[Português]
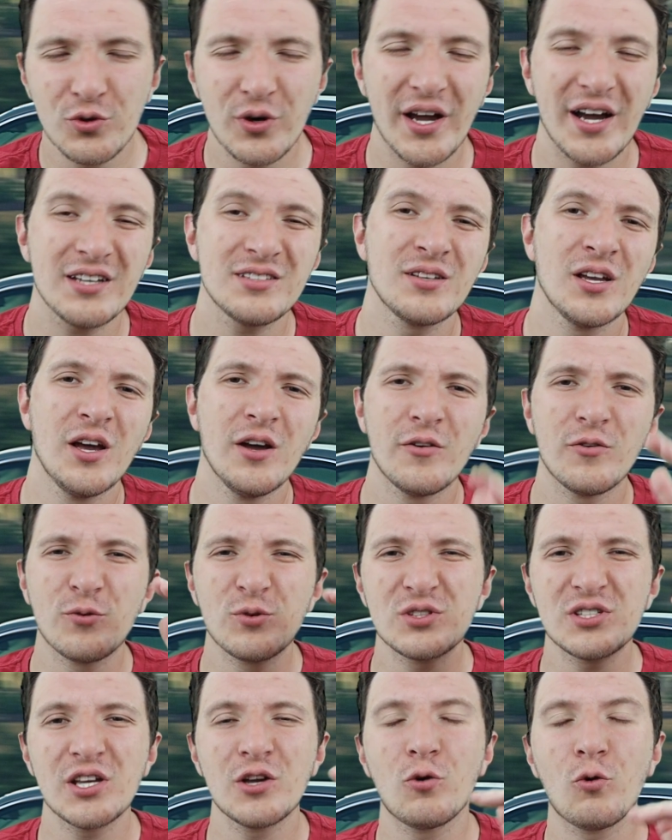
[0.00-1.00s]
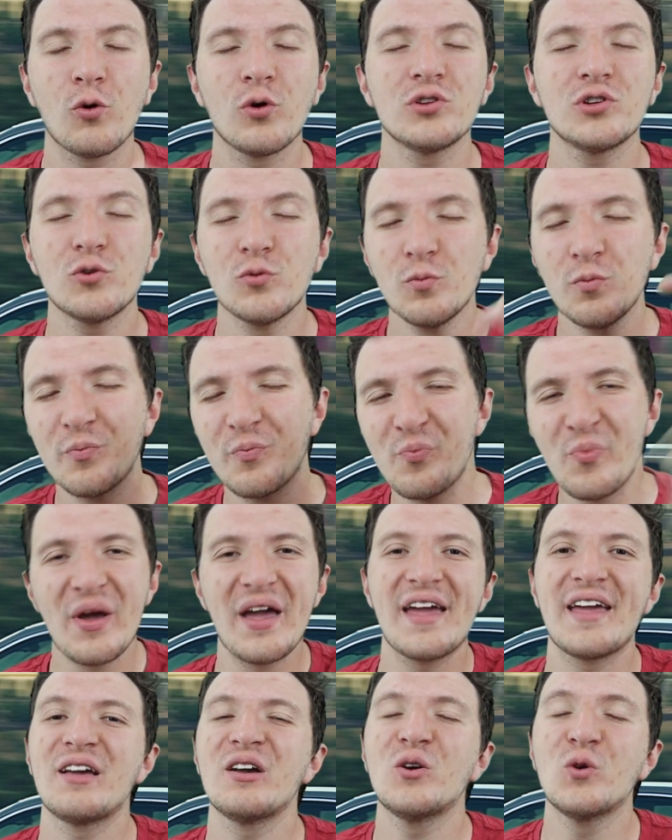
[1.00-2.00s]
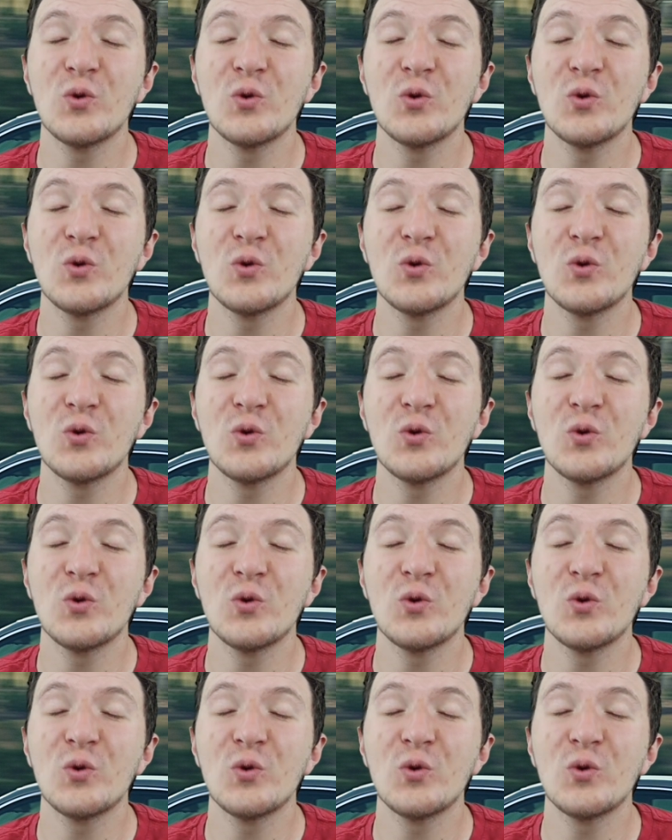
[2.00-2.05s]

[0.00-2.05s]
mil reais, você encontra um bem